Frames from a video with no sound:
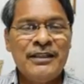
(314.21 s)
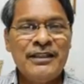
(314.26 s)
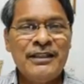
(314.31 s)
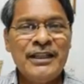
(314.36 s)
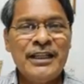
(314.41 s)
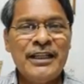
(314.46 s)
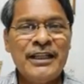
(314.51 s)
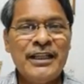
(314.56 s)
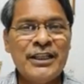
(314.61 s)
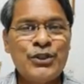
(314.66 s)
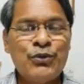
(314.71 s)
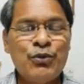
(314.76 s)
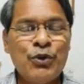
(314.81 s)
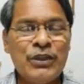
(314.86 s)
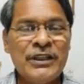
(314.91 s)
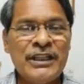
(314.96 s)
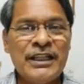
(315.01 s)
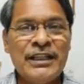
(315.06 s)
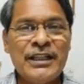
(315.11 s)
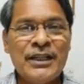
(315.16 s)
ఈ ఎన్ఎస్ఓ
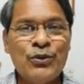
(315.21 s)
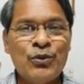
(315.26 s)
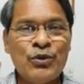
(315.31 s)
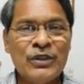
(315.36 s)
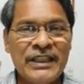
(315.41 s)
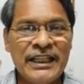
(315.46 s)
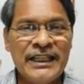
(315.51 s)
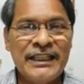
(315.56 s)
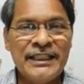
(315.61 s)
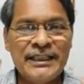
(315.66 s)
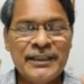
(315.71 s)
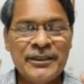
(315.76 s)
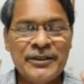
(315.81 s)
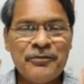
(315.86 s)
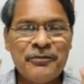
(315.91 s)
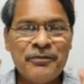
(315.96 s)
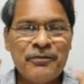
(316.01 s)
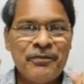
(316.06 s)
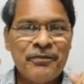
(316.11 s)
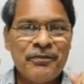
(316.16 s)
దగ్గర ఉన్నాయని
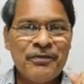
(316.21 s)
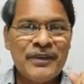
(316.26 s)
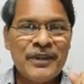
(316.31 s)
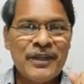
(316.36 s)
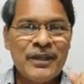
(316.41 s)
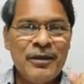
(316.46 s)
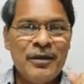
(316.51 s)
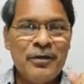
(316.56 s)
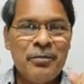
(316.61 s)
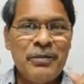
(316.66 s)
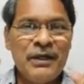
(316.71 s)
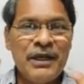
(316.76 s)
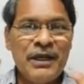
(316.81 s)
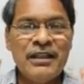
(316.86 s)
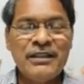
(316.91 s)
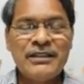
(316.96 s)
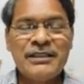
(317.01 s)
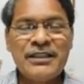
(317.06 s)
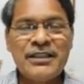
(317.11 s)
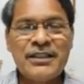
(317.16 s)

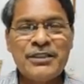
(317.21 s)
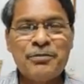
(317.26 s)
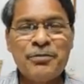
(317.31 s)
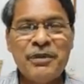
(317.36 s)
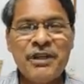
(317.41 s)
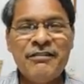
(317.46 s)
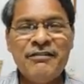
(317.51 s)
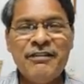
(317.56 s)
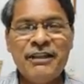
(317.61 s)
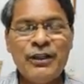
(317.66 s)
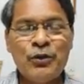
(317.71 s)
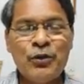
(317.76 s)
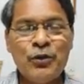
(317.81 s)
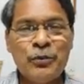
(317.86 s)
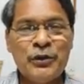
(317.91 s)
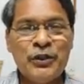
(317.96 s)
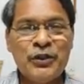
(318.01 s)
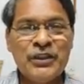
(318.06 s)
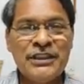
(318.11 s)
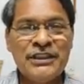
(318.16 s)
పెగాసిస్ స్పైవేర్ను
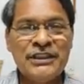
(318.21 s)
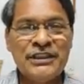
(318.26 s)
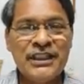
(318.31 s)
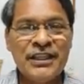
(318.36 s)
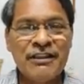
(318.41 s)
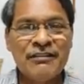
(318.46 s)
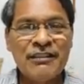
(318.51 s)
ఉపయోగించే